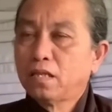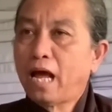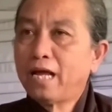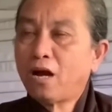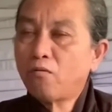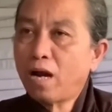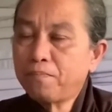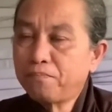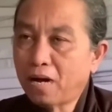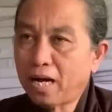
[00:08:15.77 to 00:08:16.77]
thay không
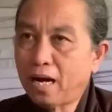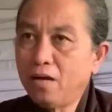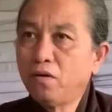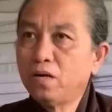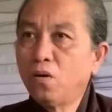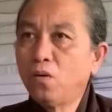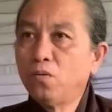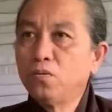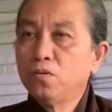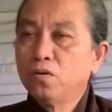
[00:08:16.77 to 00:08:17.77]
lắp mà để phơi khô
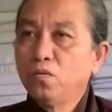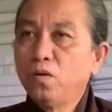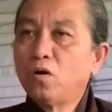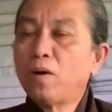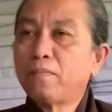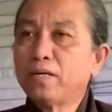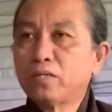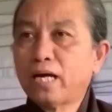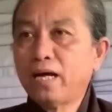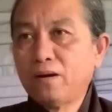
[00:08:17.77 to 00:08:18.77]
quý cô bác mình
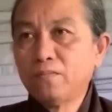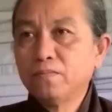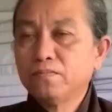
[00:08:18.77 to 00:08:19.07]
có thấy không